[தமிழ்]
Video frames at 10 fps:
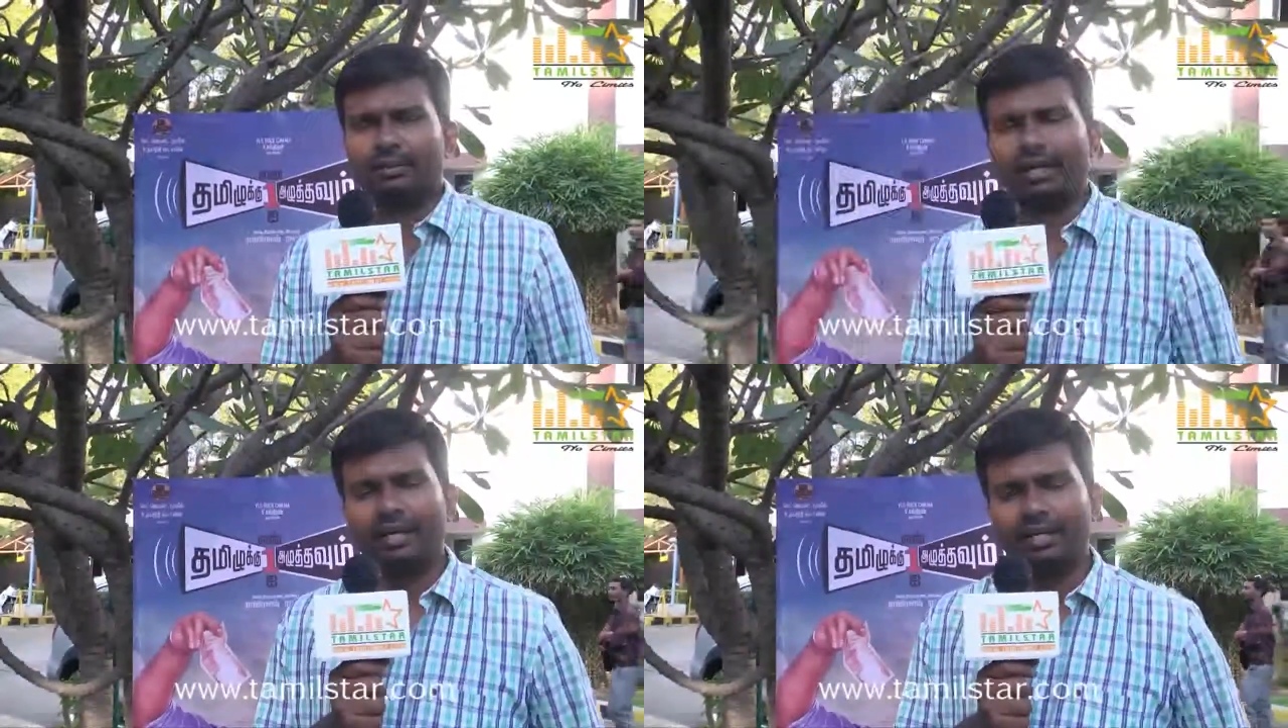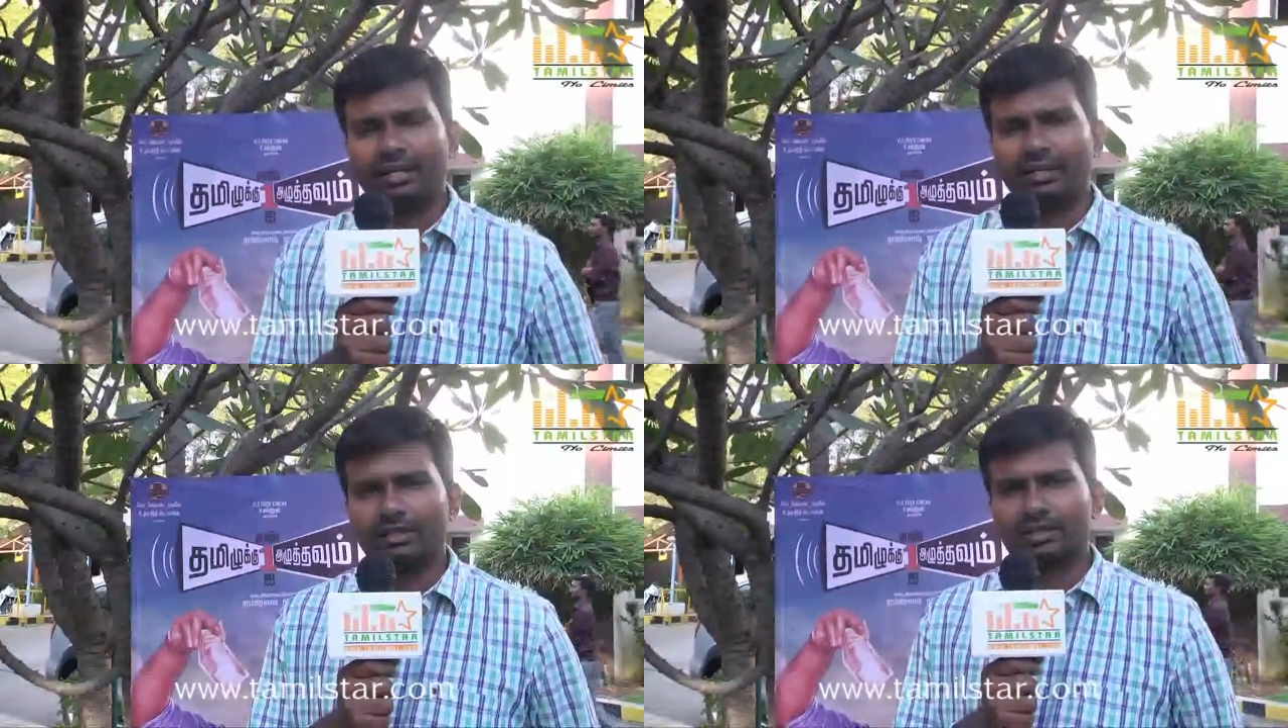
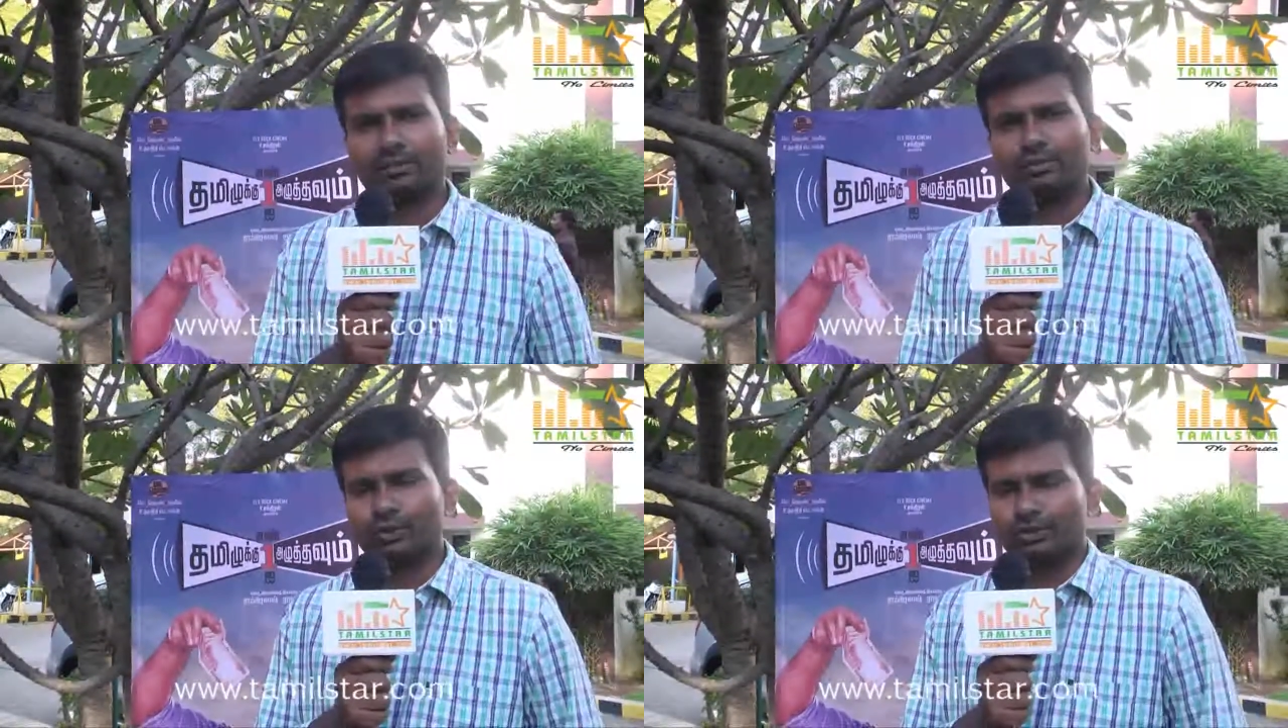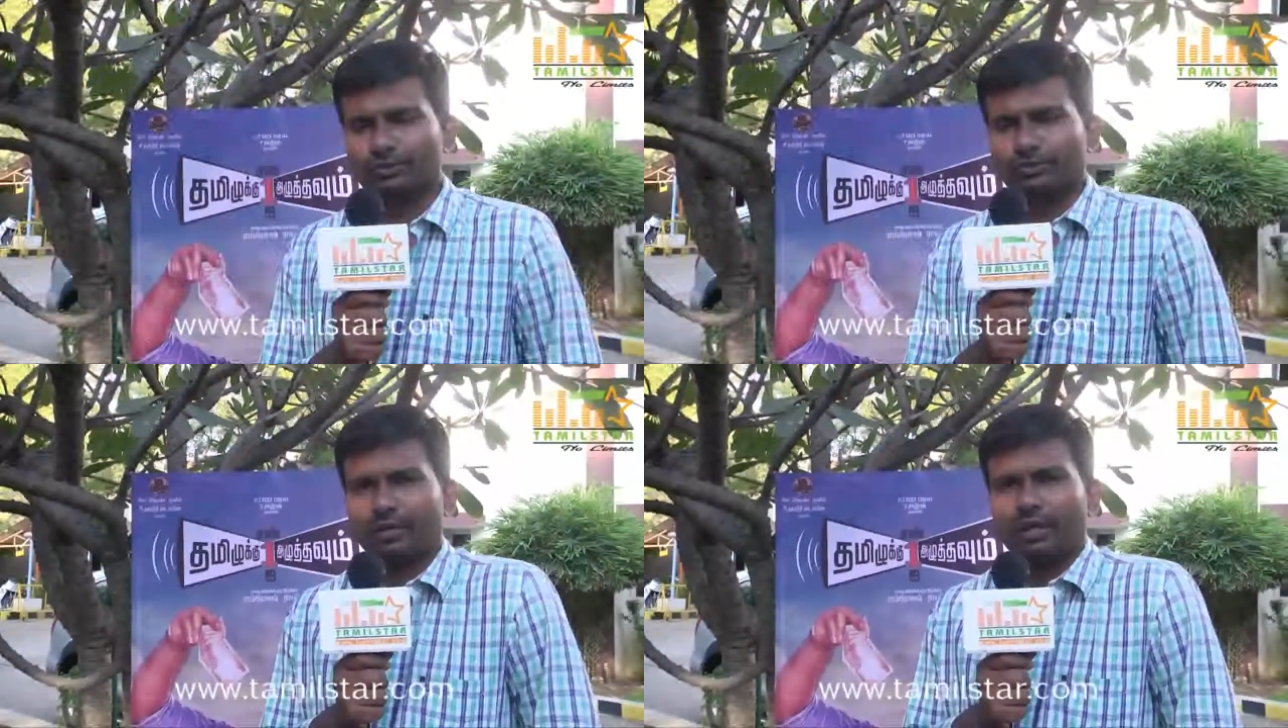எடிட்டர் சாபு
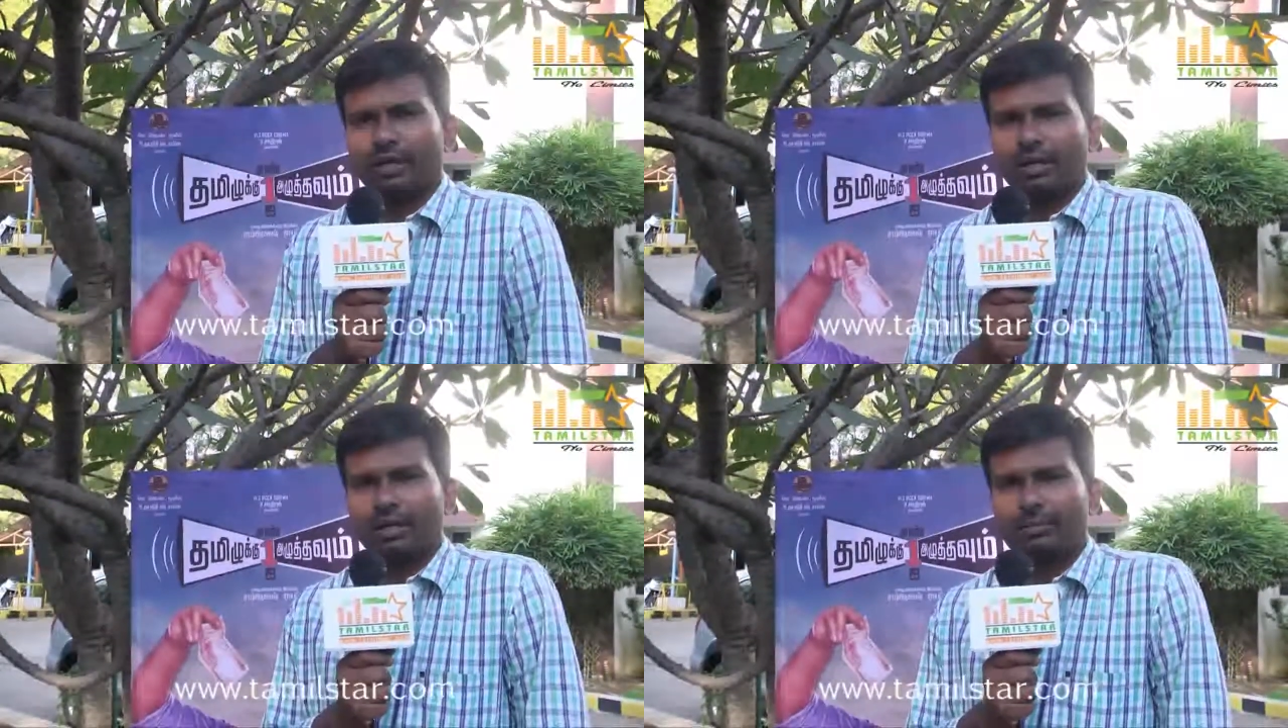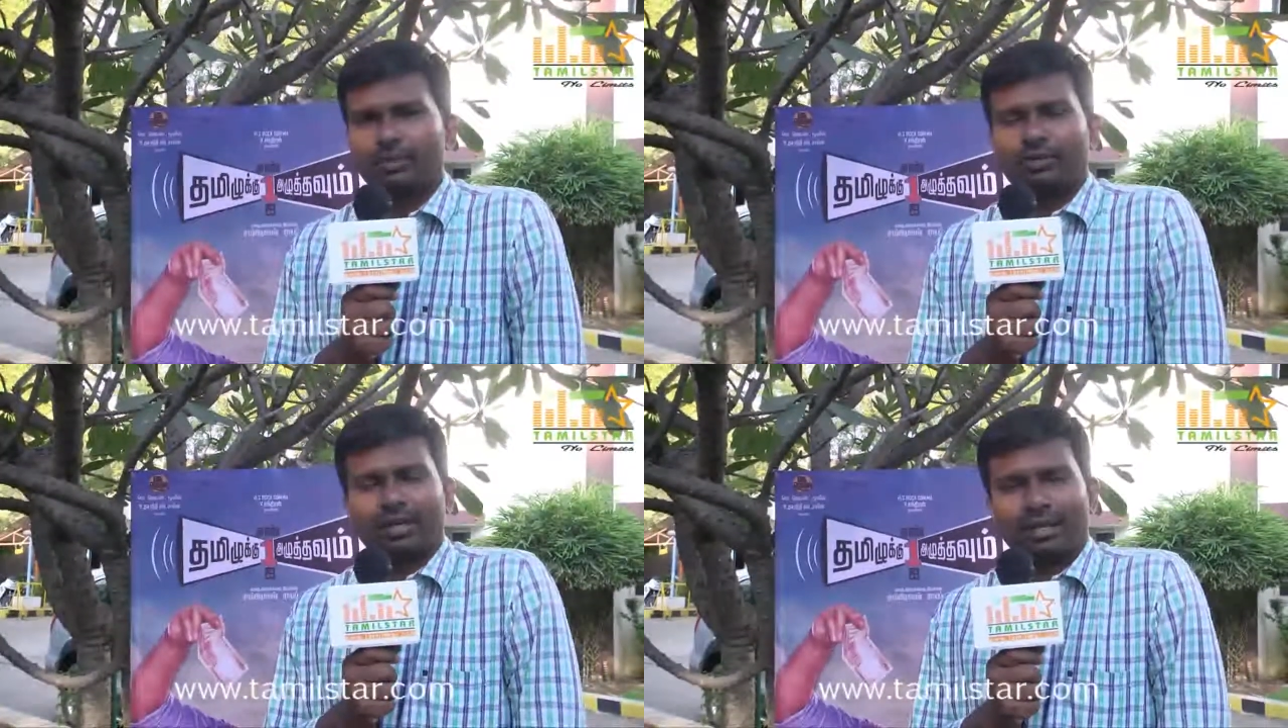ஜோசப்
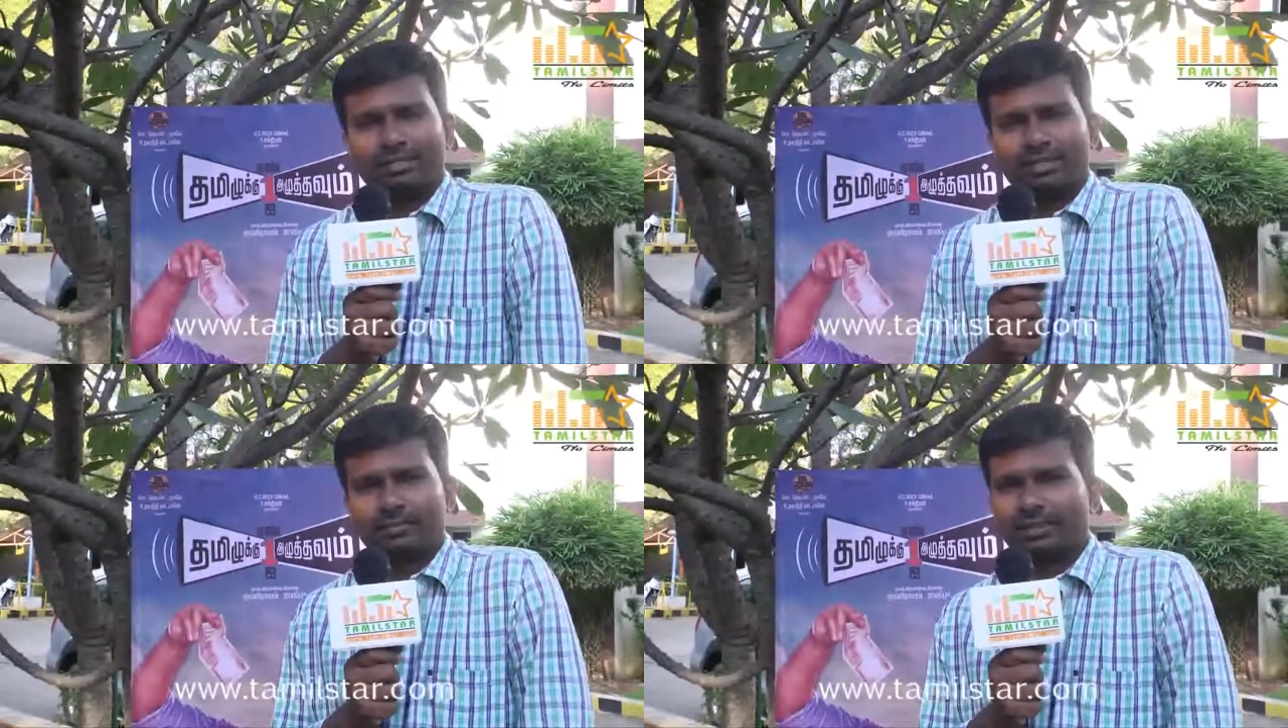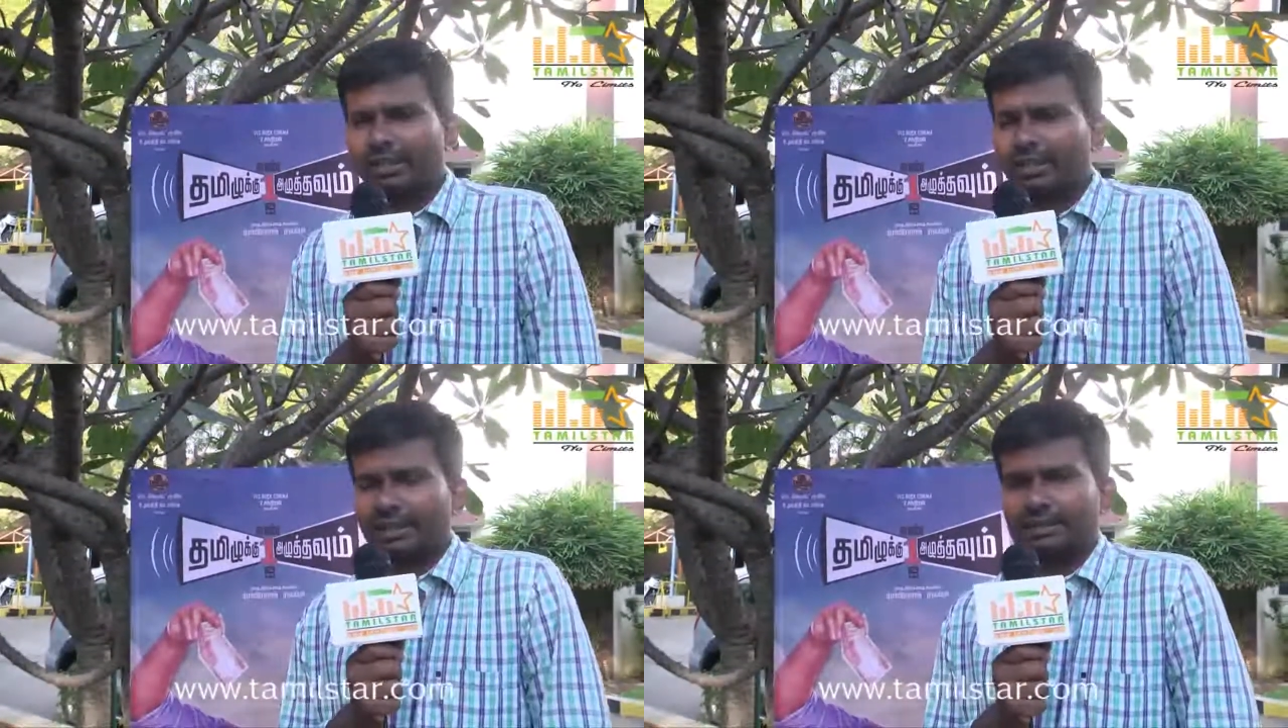படத்தோட காஸ்டிங்
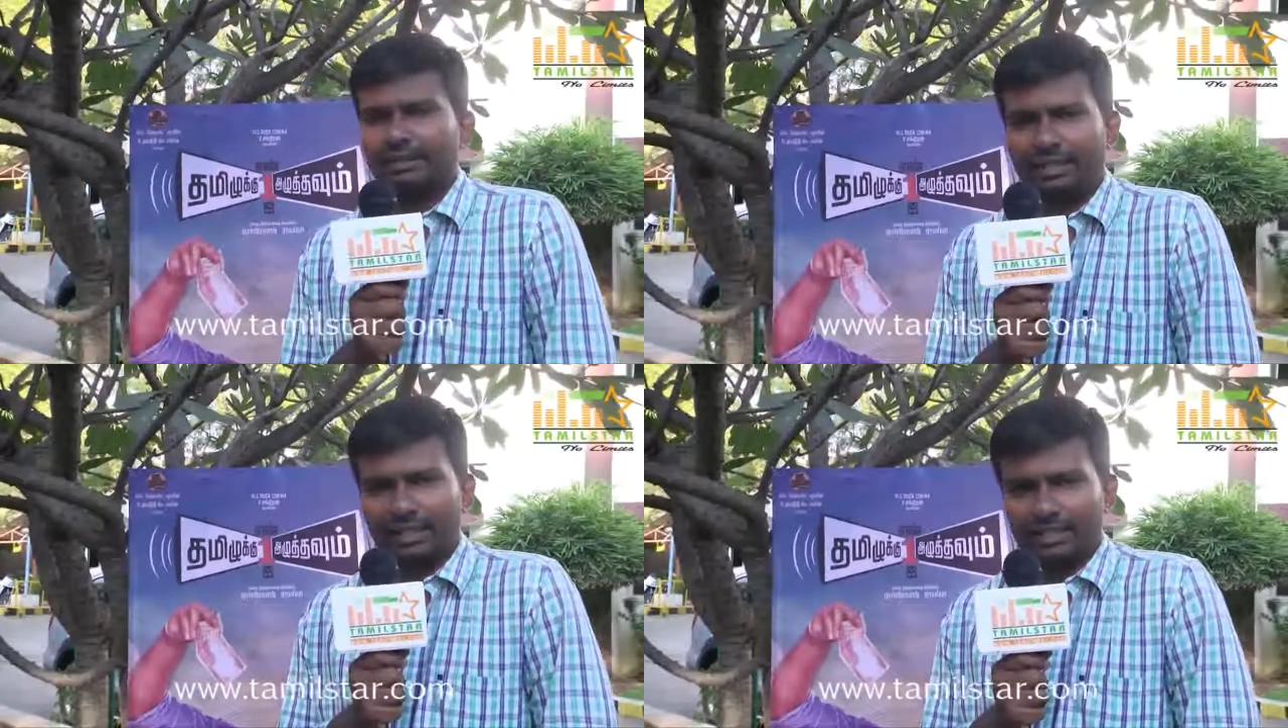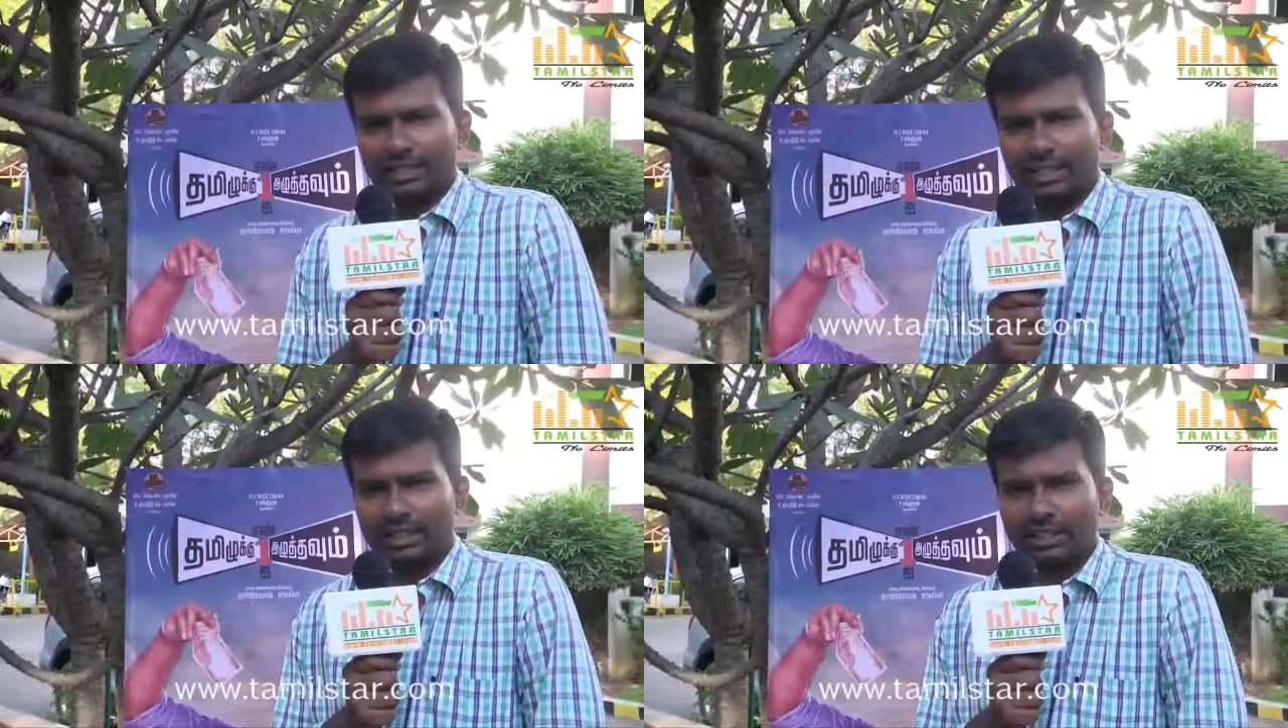பார்த்திங்கன்னா அட்டகதி தினேஷ்